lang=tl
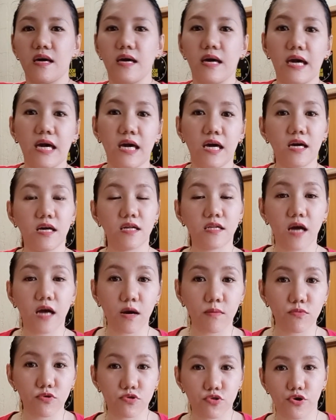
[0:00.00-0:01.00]
Eh,
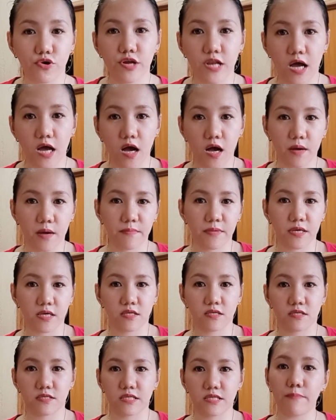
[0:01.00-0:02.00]
nakamotor lang kami.
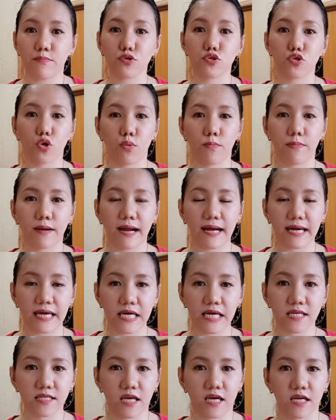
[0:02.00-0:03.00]
Tapos sobrang
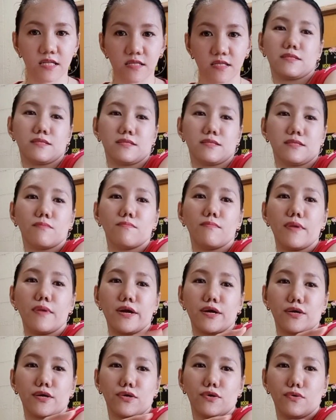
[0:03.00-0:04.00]
init.
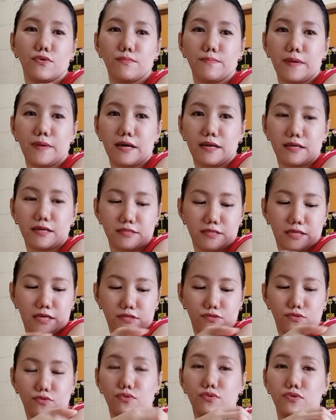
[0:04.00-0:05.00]
Nagmark yung parang
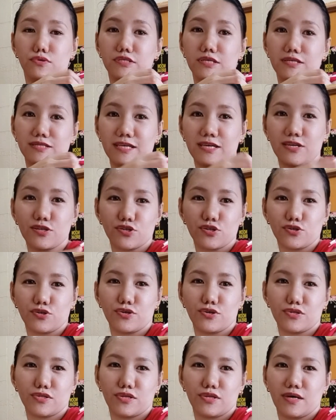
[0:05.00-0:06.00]
dito sa
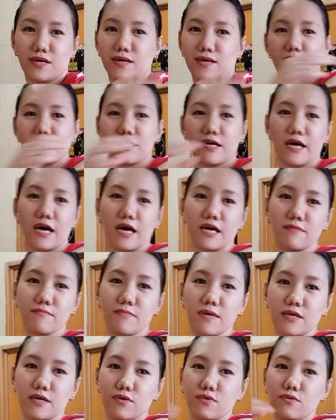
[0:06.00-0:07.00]
t-shirt. Kaya
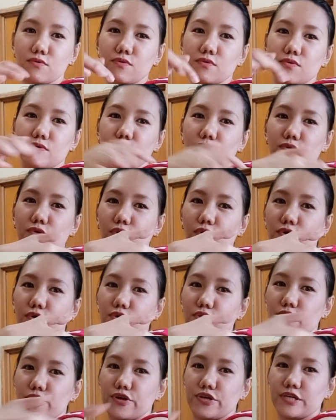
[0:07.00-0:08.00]
iba yung
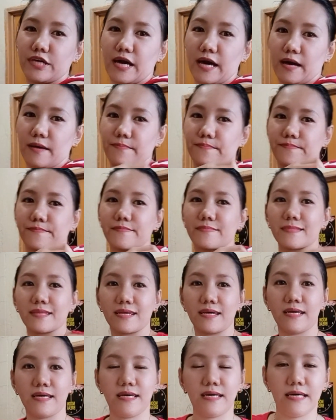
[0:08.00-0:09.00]
color niya.
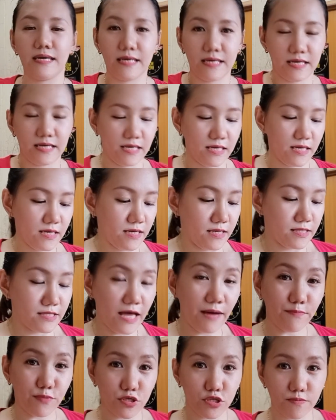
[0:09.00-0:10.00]

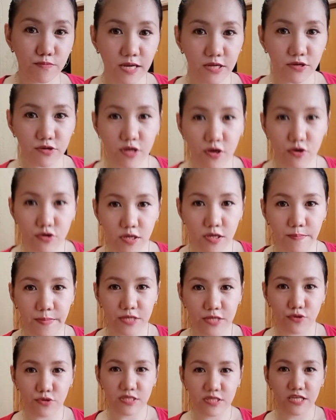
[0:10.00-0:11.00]
Tapos, meron ako
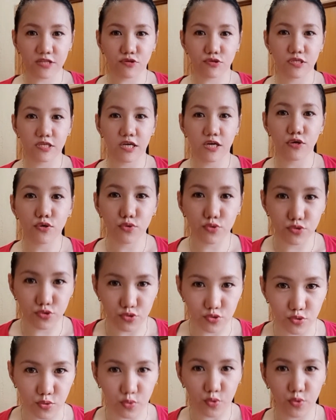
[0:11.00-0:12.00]
napanood dito sa
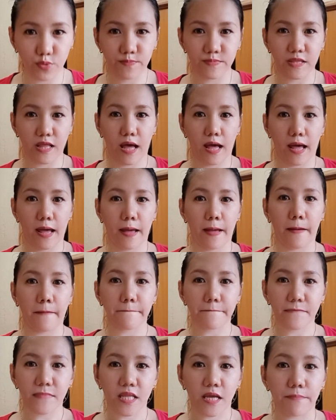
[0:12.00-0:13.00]
YouTube na
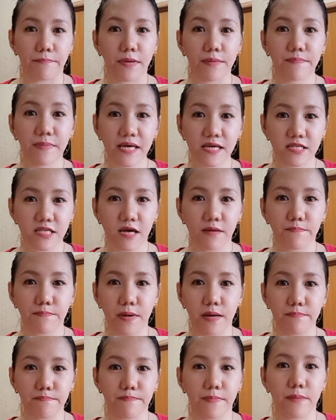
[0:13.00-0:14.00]
mabisang
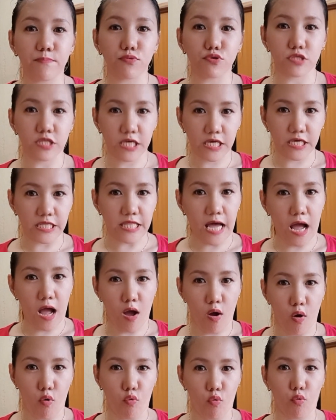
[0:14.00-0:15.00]
pampaputi
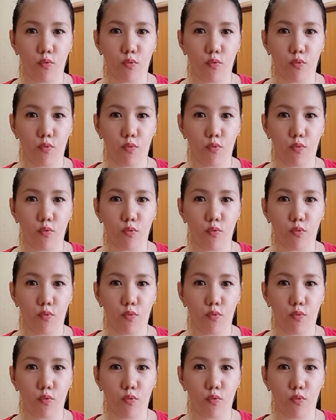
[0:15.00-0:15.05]
daw.